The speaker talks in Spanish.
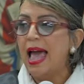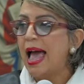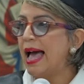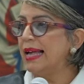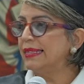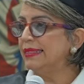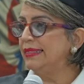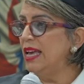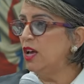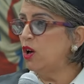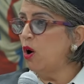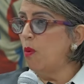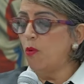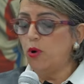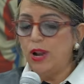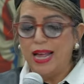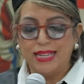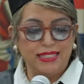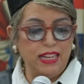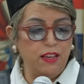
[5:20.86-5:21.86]
así
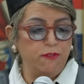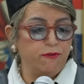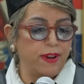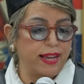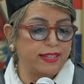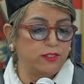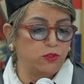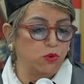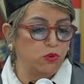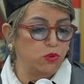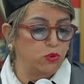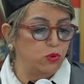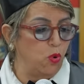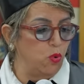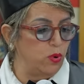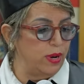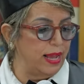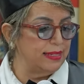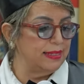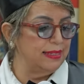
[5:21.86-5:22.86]
como las
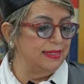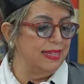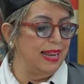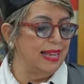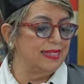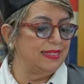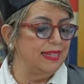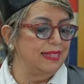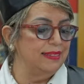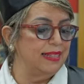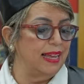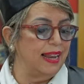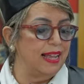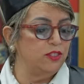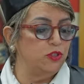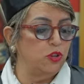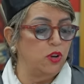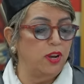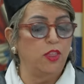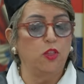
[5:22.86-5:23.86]
infraestructuras de las
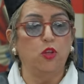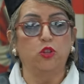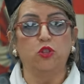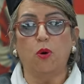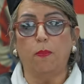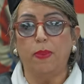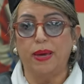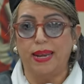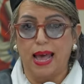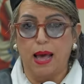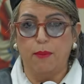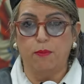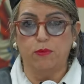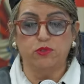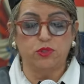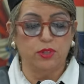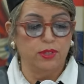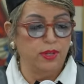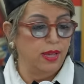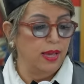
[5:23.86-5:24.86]
instalaciones donde
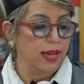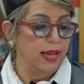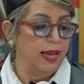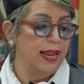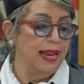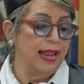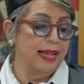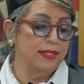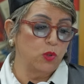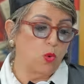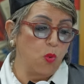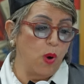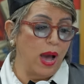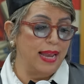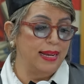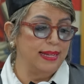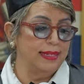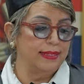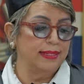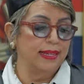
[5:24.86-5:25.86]
operamos, las
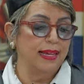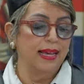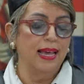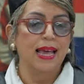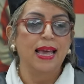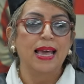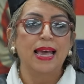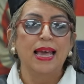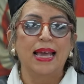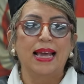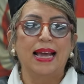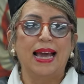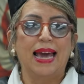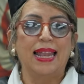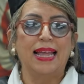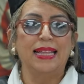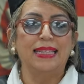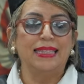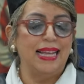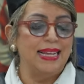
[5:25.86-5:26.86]
cuales
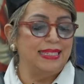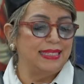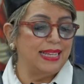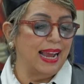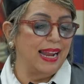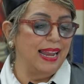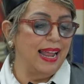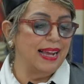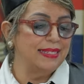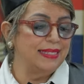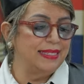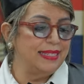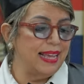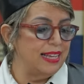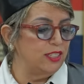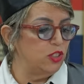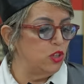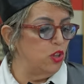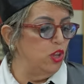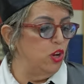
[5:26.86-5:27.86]
garantizan el
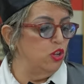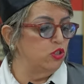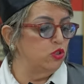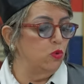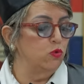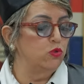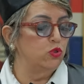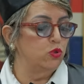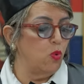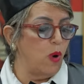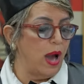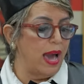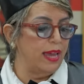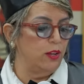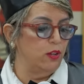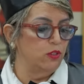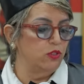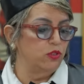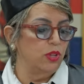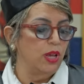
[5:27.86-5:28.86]
acceso de los
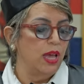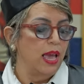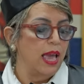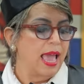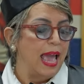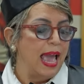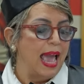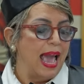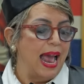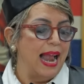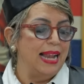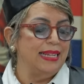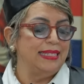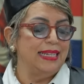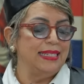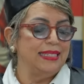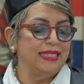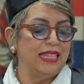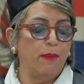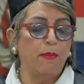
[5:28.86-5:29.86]
usuarios al
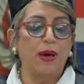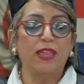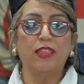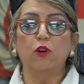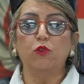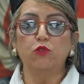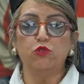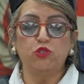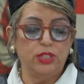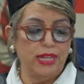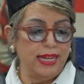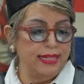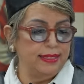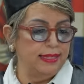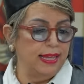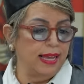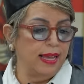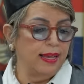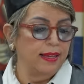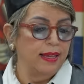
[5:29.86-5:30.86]
sistema de
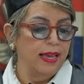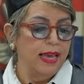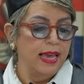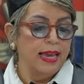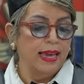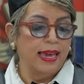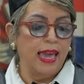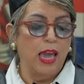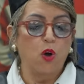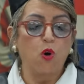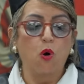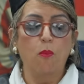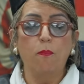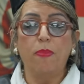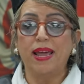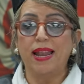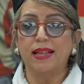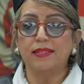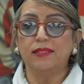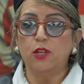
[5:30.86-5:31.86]
justicia que en
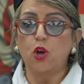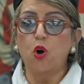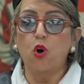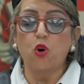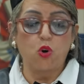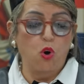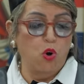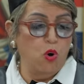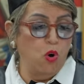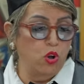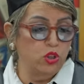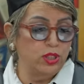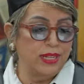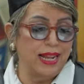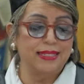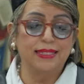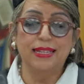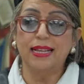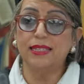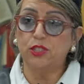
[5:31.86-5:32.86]
comparación con
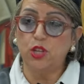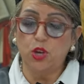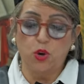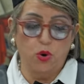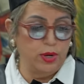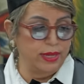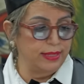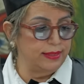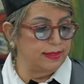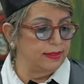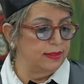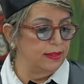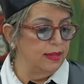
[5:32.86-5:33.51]
otras naciones,